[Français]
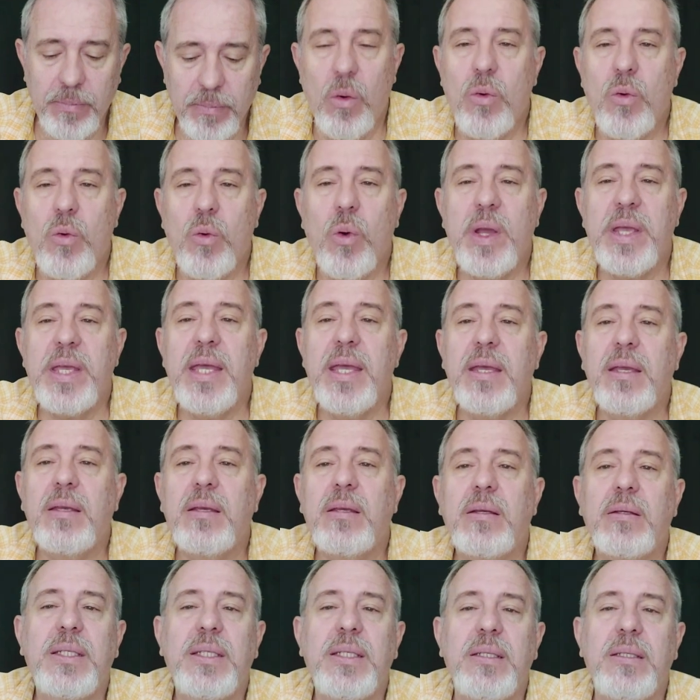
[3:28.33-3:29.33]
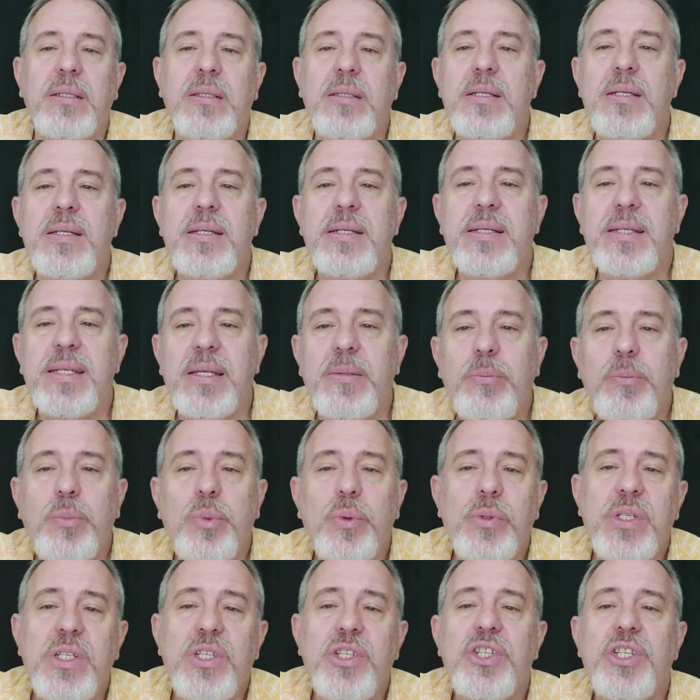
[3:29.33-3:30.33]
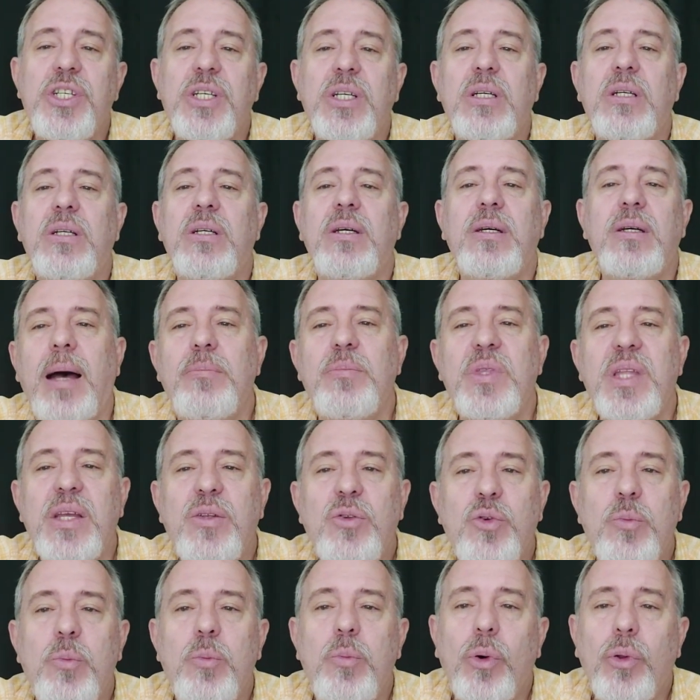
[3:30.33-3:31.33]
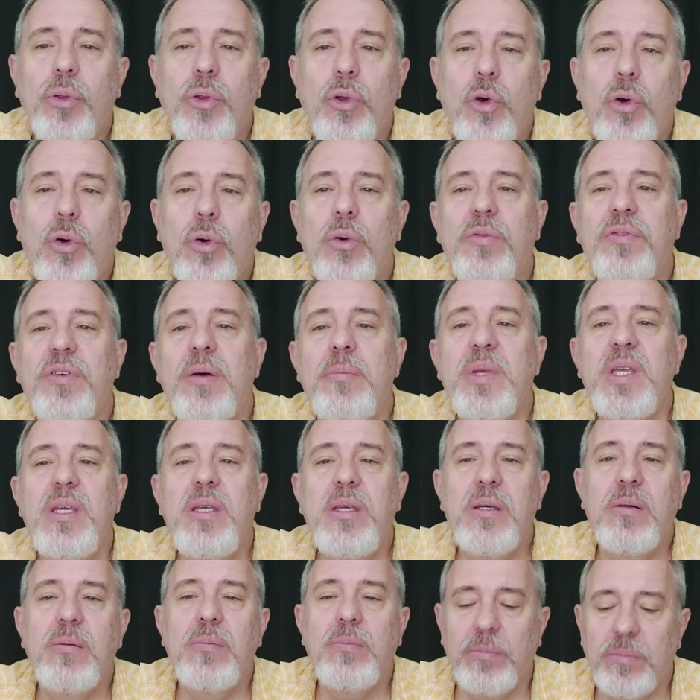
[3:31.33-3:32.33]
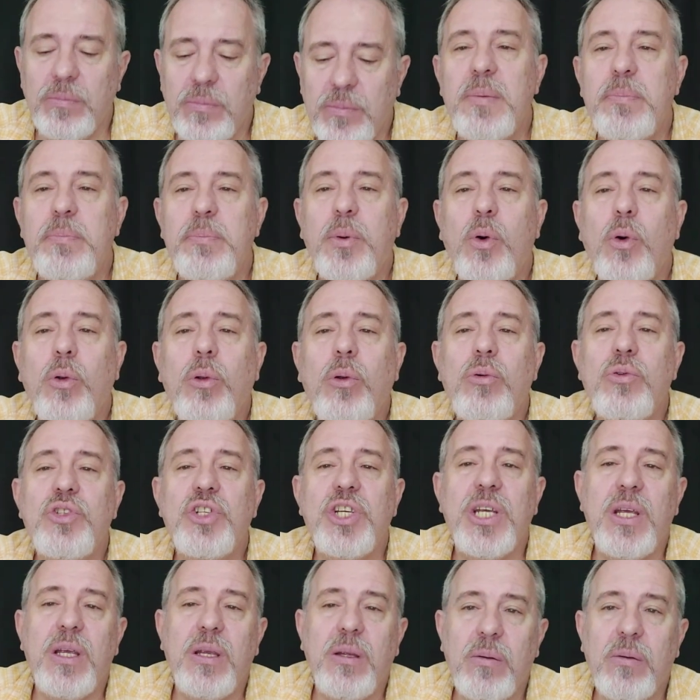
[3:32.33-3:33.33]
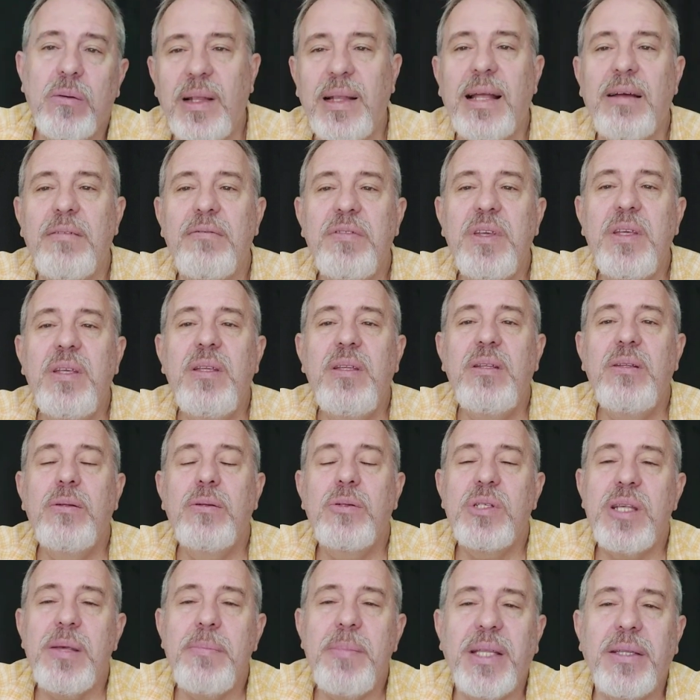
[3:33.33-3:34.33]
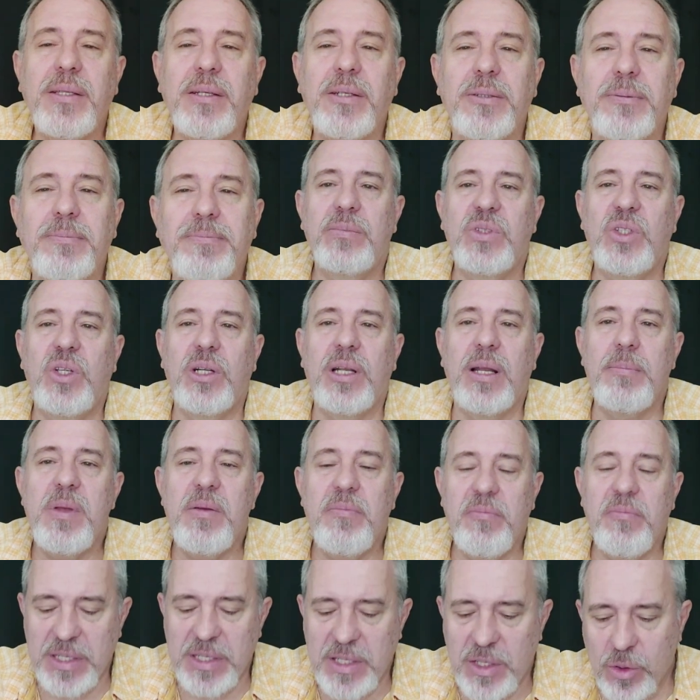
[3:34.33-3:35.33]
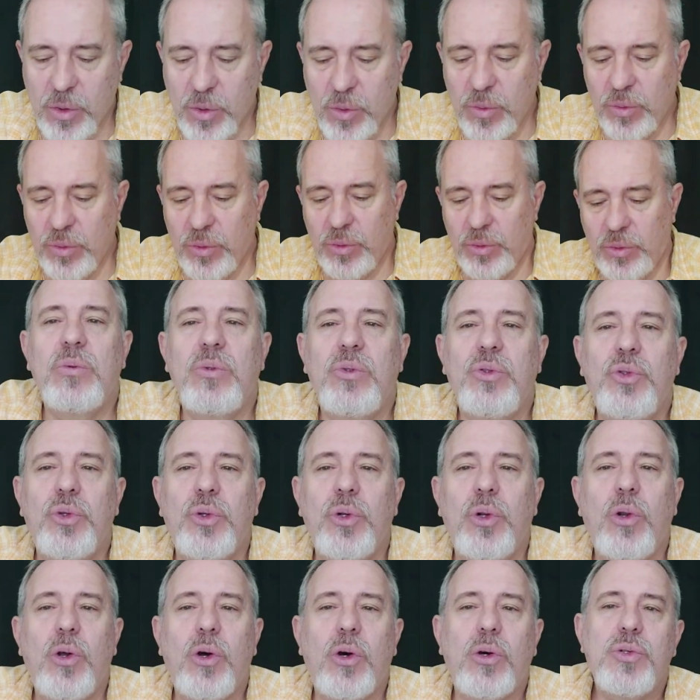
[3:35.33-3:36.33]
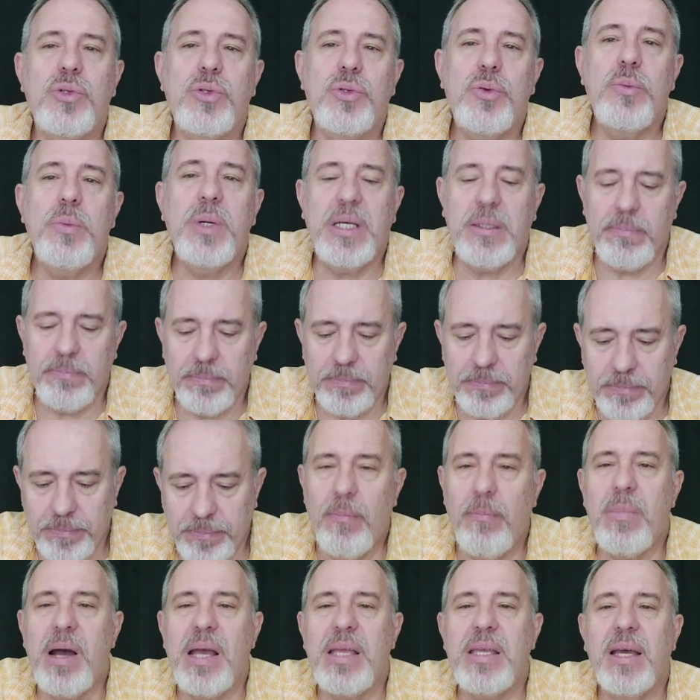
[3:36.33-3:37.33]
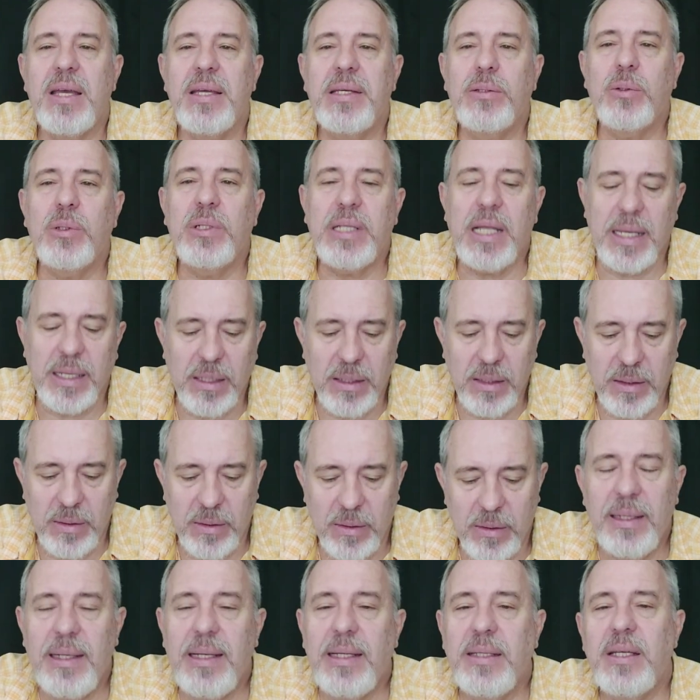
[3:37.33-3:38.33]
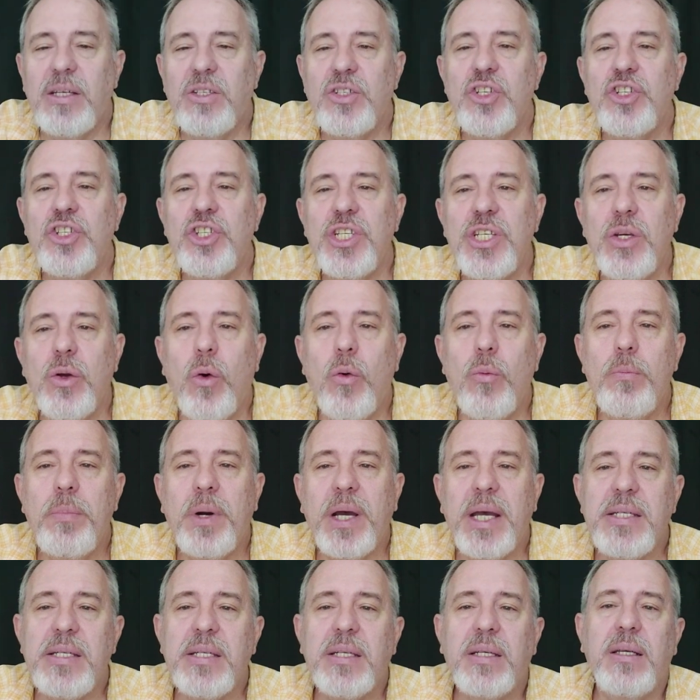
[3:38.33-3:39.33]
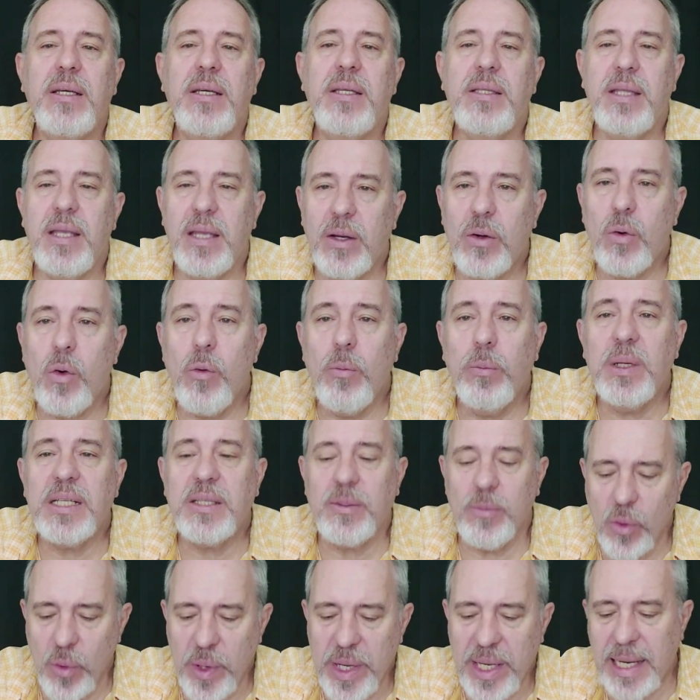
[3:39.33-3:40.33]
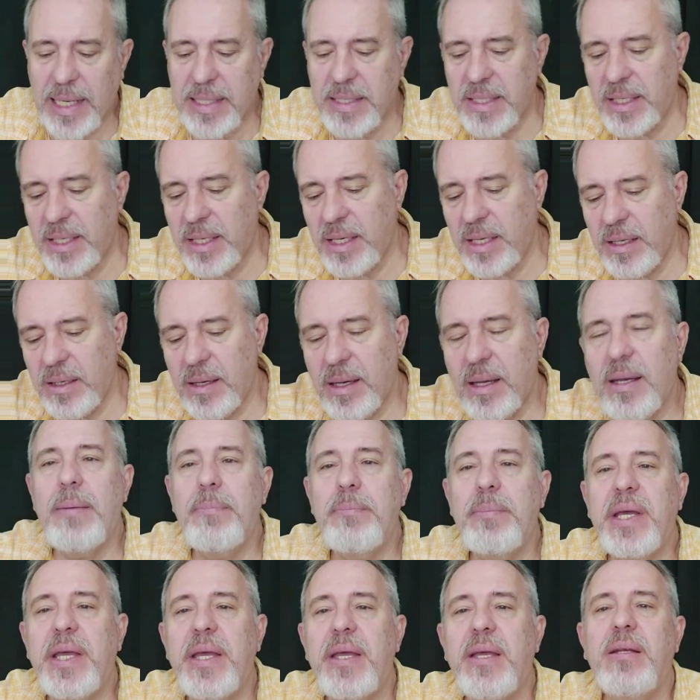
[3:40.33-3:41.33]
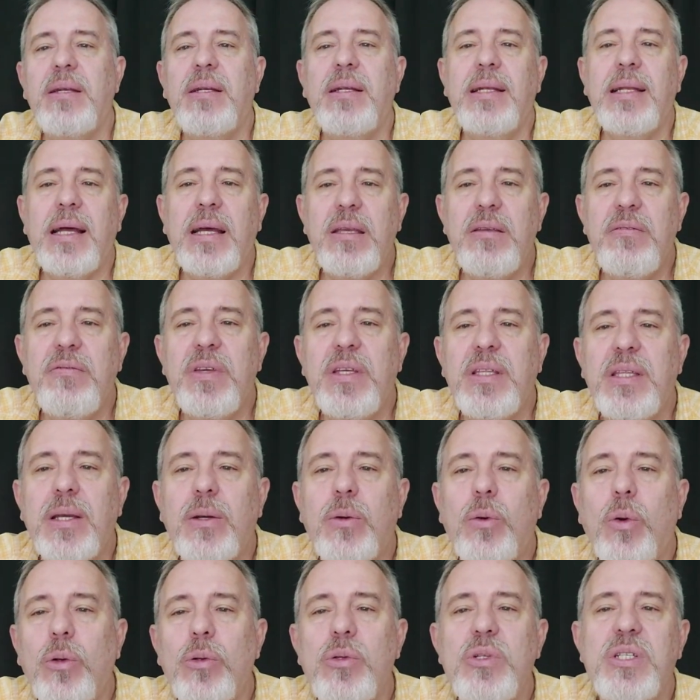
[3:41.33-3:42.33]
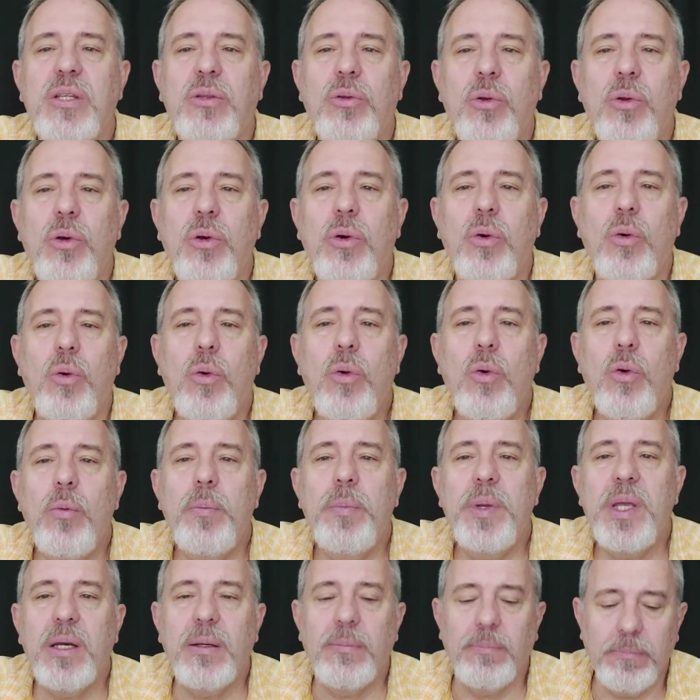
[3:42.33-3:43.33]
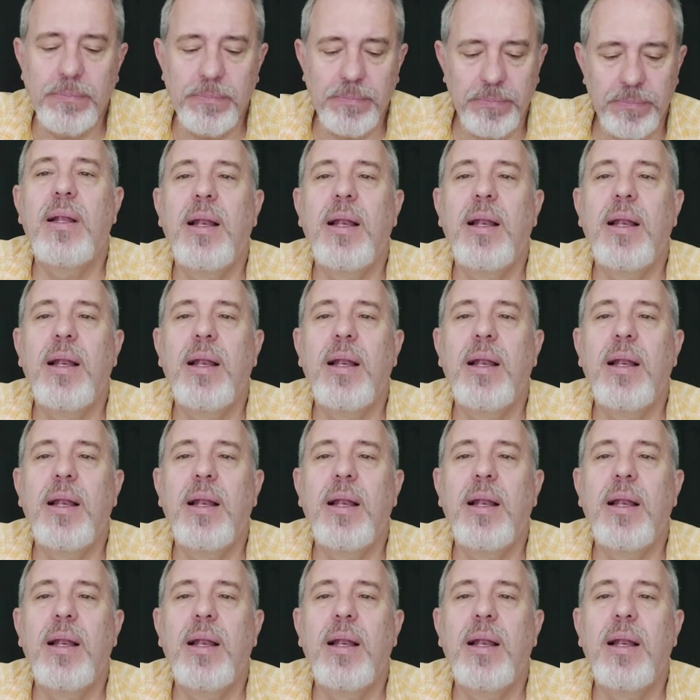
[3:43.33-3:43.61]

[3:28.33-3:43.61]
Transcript: On croyait que ces petits chiens amenaient du bonheur aux familles et prolongeaient la vie de ses maîtres. De la façon, de leurs humains, Maya et Toltec, les Téchichis ont presque été complètement éradiqués après l'arrivée des colonisateurs européens.